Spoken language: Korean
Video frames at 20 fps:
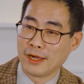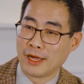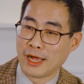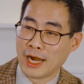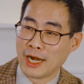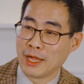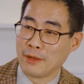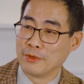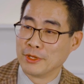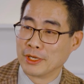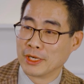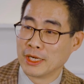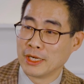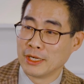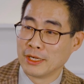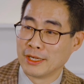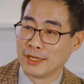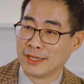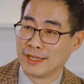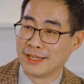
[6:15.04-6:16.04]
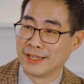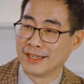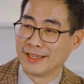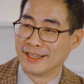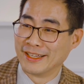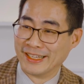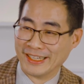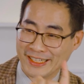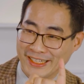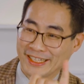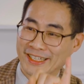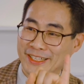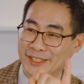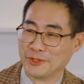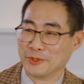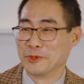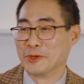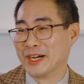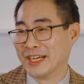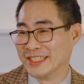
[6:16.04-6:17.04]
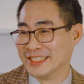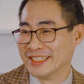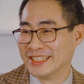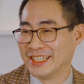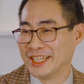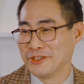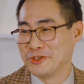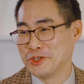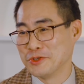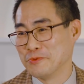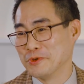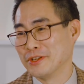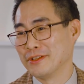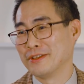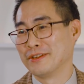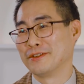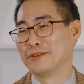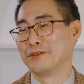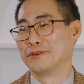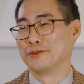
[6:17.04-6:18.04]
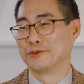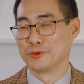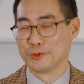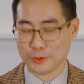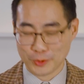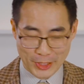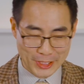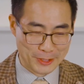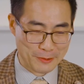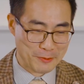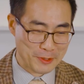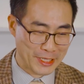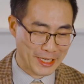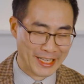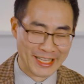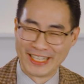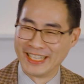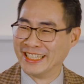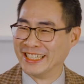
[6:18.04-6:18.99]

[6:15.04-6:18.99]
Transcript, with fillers: 알람인가? 네, 요거까지 해주시면 좋겠습니다.